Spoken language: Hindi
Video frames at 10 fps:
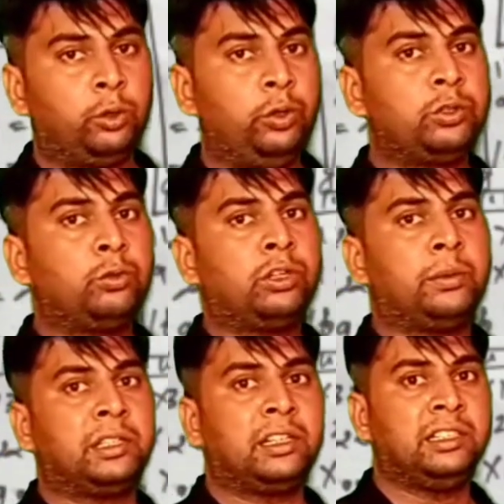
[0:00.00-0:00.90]
तो इसको
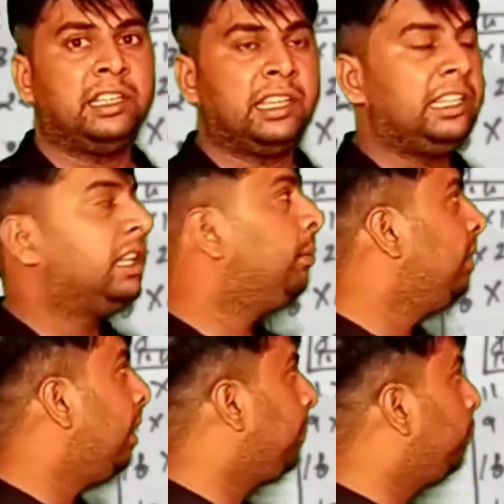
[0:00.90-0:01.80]
कवर करने के लिए
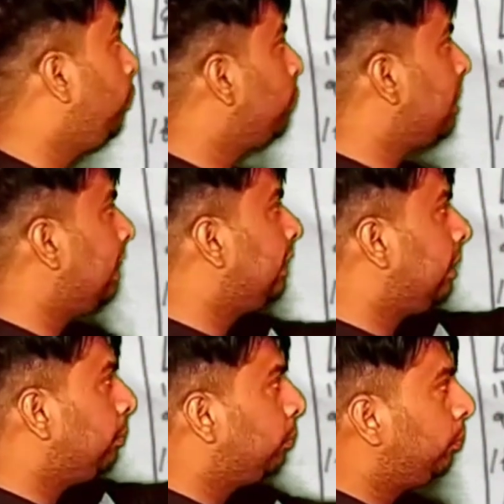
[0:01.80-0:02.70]
हम यहाँ पे दो साइड का